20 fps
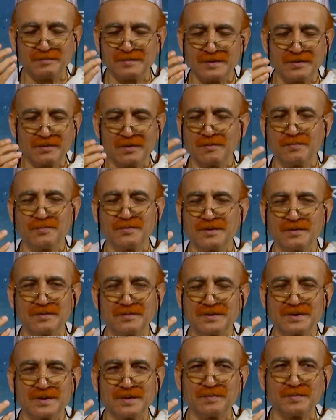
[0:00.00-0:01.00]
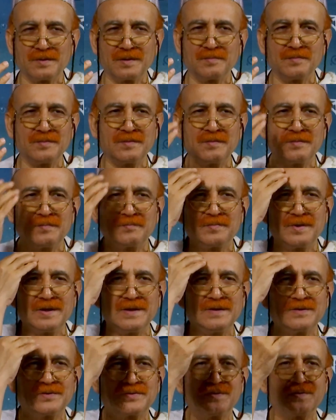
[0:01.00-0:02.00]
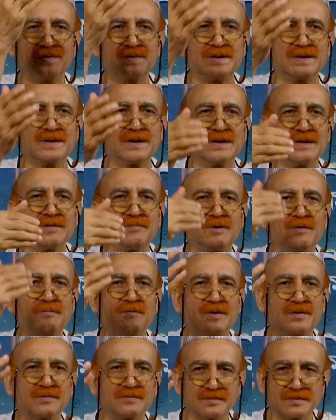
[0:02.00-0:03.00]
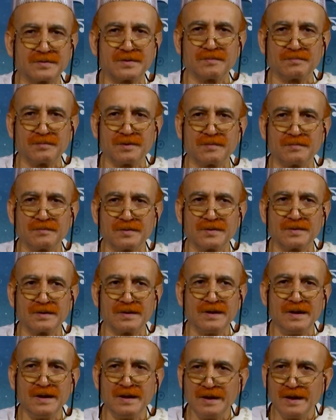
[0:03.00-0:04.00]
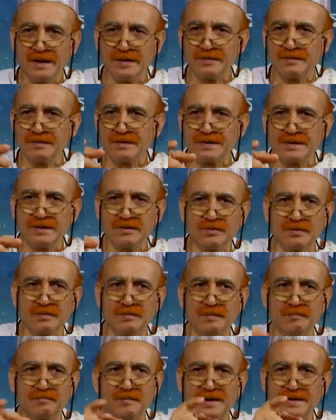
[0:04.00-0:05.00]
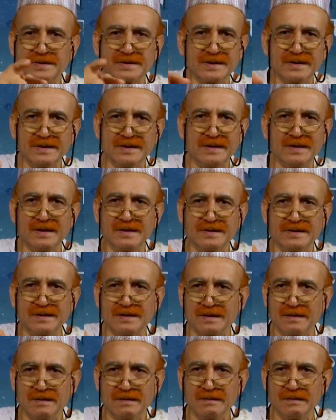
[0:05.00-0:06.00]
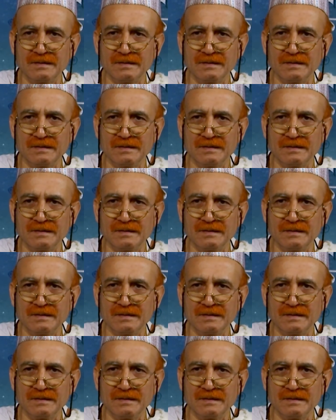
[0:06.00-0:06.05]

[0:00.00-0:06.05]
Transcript: আপনি কল্পনা করতে পারবেন এবং ব্রেনের শক্তিটাকে ব্যবহার করতে পারবেন না এই জন্য কী করবেন বাচ্চাদের হাতে